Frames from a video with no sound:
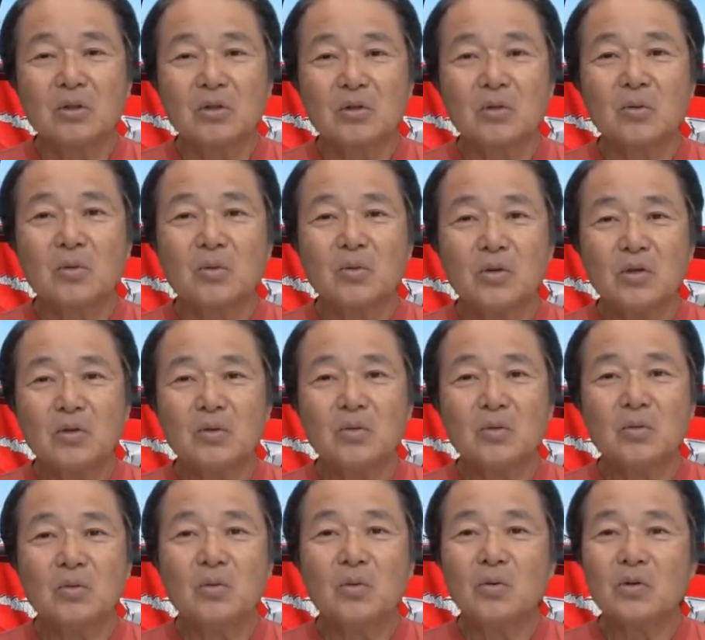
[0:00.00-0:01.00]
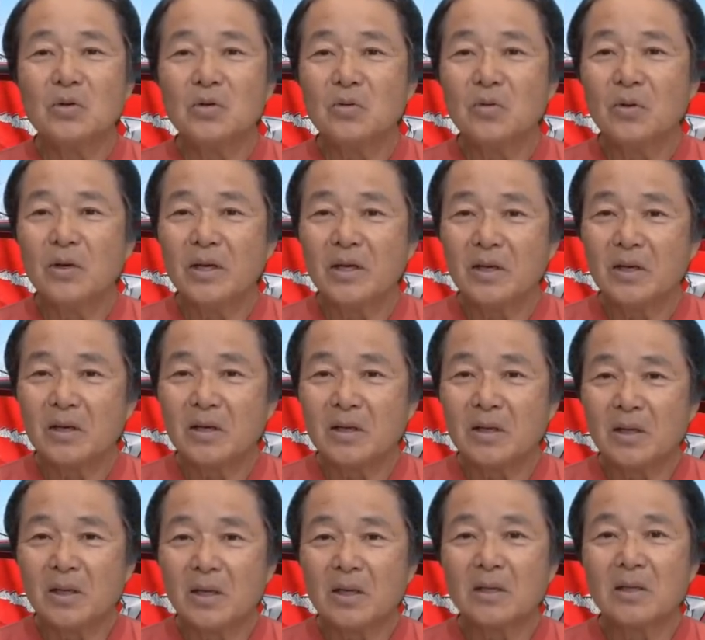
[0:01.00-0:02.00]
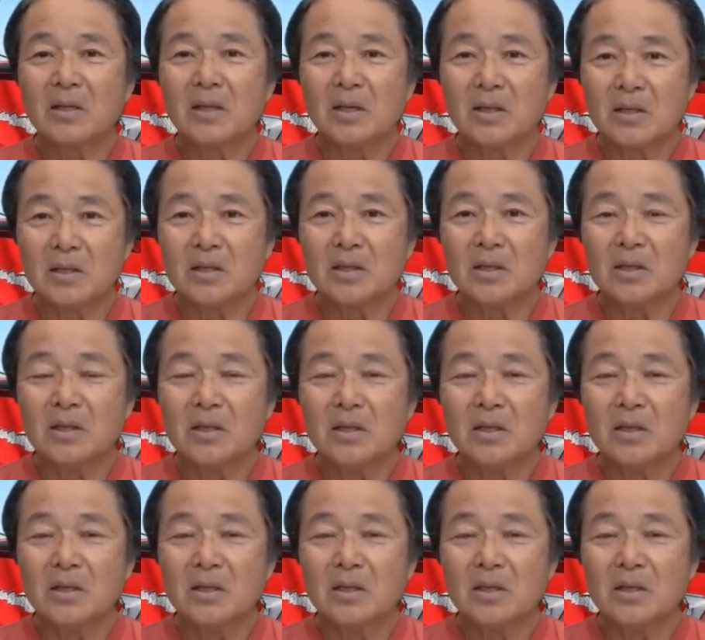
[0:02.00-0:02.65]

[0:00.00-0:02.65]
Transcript: そこに動きの変化であったり、